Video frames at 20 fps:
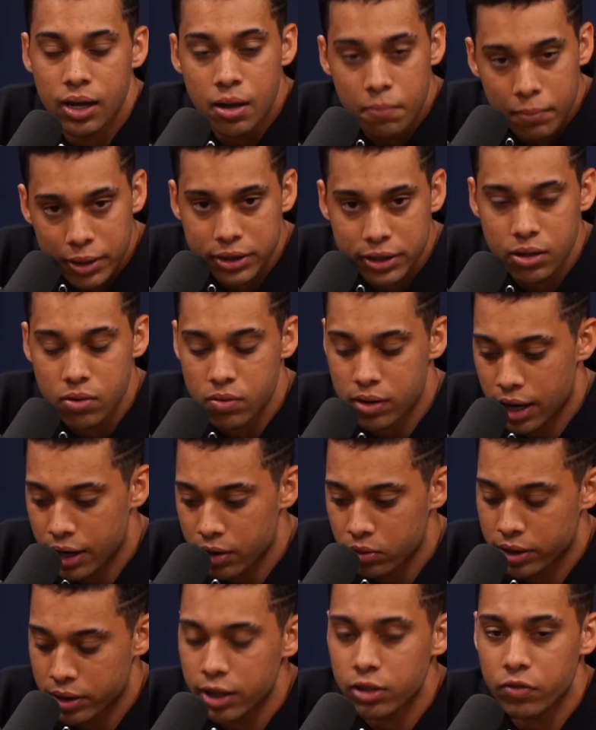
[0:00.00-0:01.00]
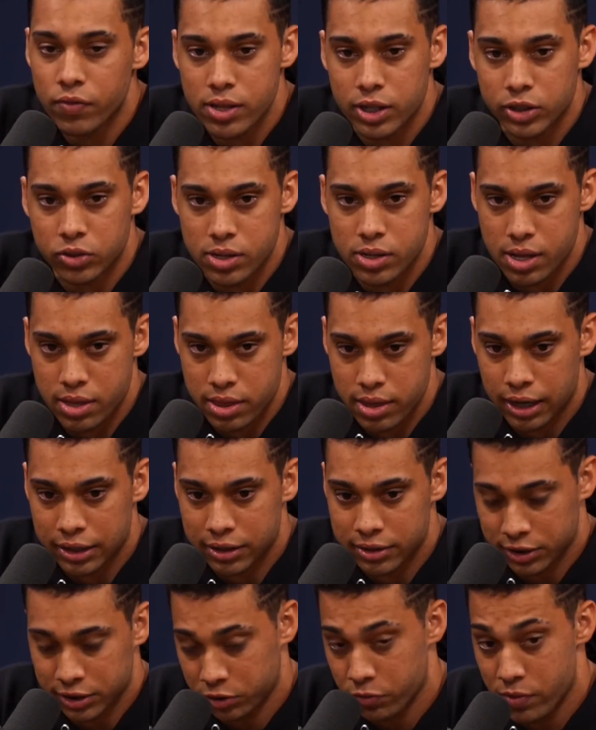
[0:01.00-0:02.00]
Mas não, cara, eu tento fazer as coisas
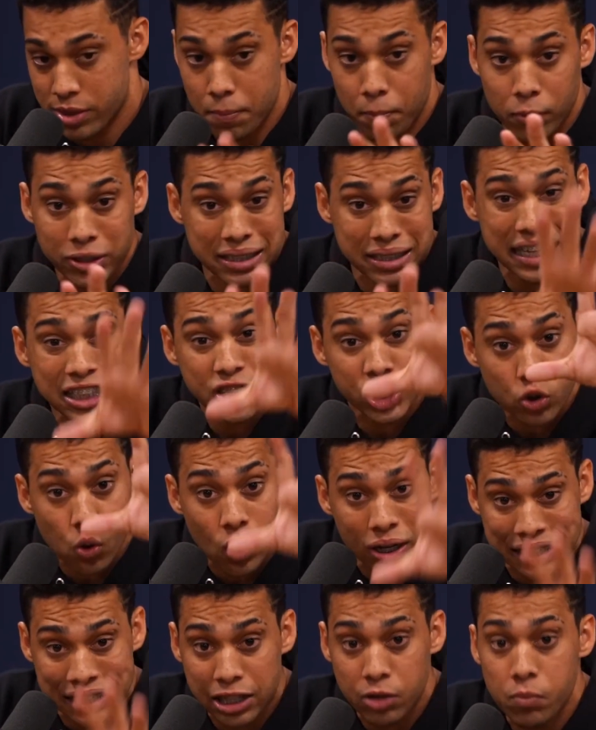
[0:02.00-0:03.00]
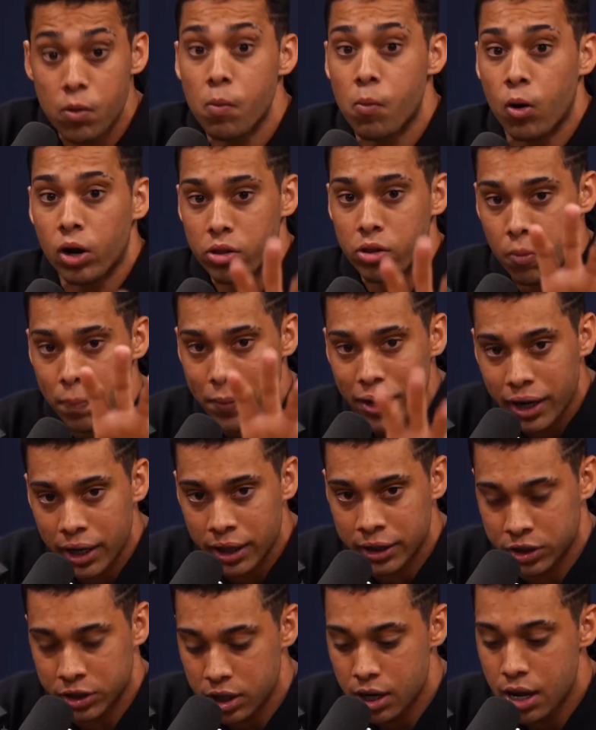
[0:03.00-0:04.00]
certas. Você pode até discordar do meu de
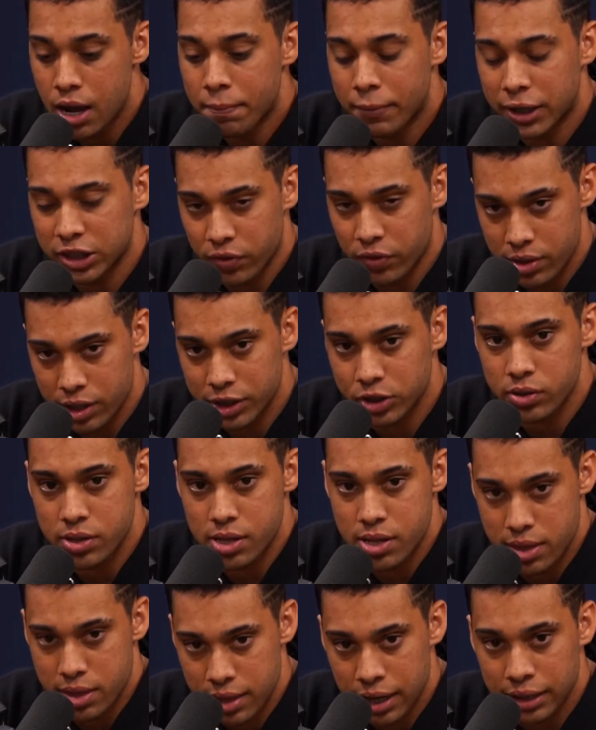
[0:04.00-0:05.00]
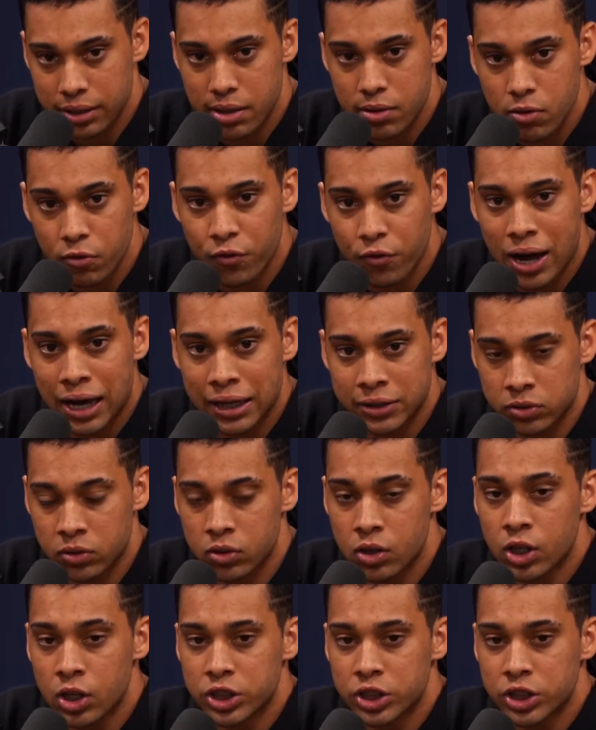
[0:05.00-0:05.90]
operante, mas fazer as coisas certas eu faço.